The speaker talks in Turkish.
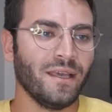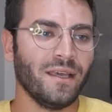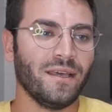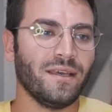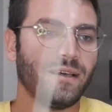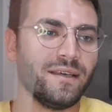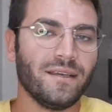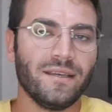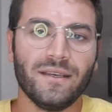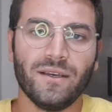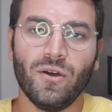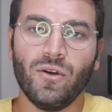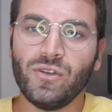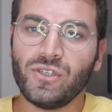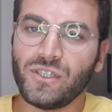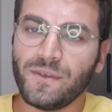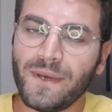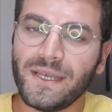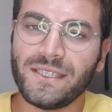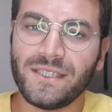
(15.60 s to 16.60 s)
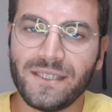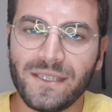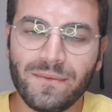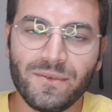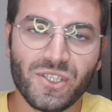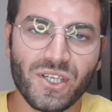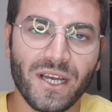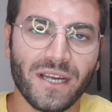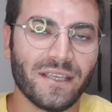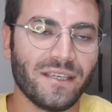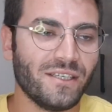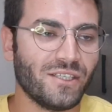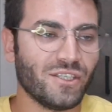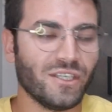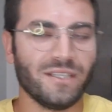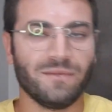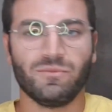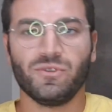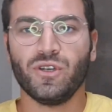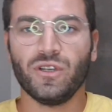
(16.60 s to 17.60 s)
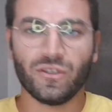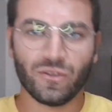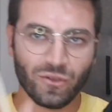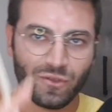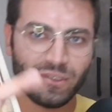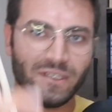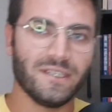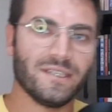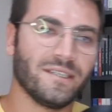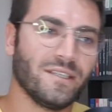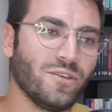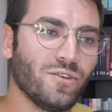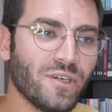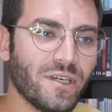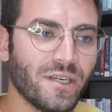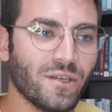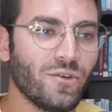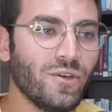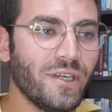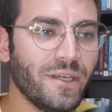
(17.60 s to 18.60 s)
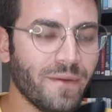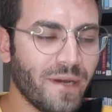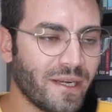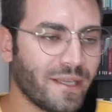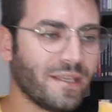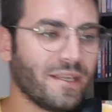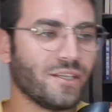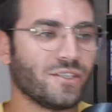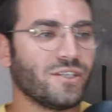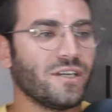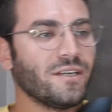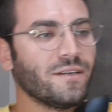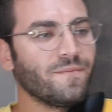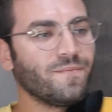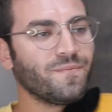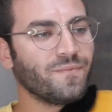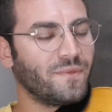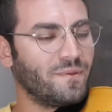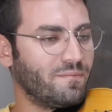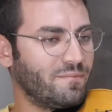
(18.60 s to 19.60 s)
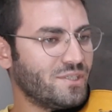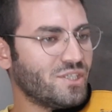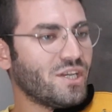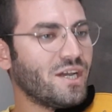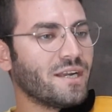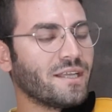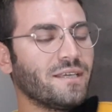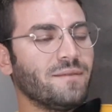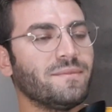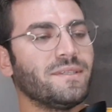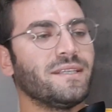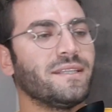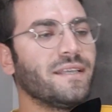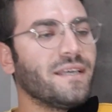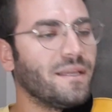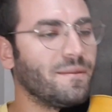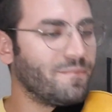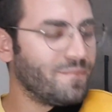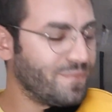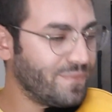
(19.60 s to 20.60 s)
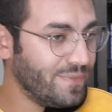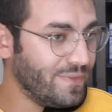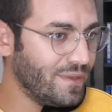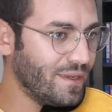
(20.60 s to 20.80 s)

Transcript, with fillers: Ee, önce ben size bir şarkıyı çalayım. Şöyle notaları da yukarı koyayım arkadaşlar. Bir şarkıyı bir dinleyelim.